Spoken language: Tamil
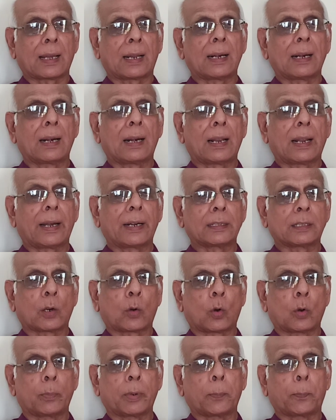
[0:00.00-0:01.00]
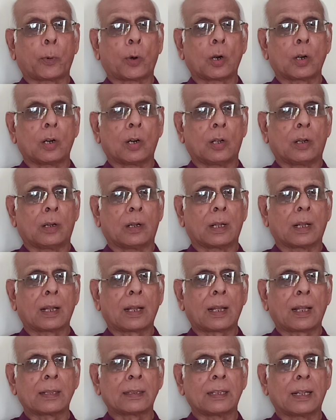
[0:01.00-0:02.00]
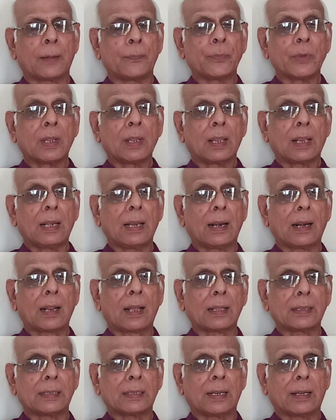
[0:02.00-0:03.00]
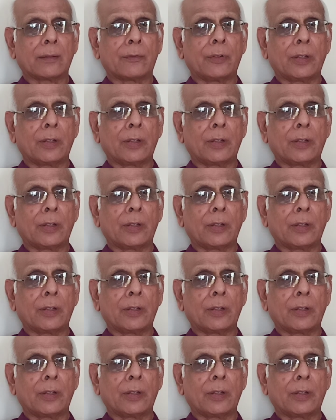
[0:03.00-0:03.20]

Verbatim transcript: கல்லெல்லாம் எடுத்து கொண்டு போய் போடணும் அந்த இல்லைன்னா அந்த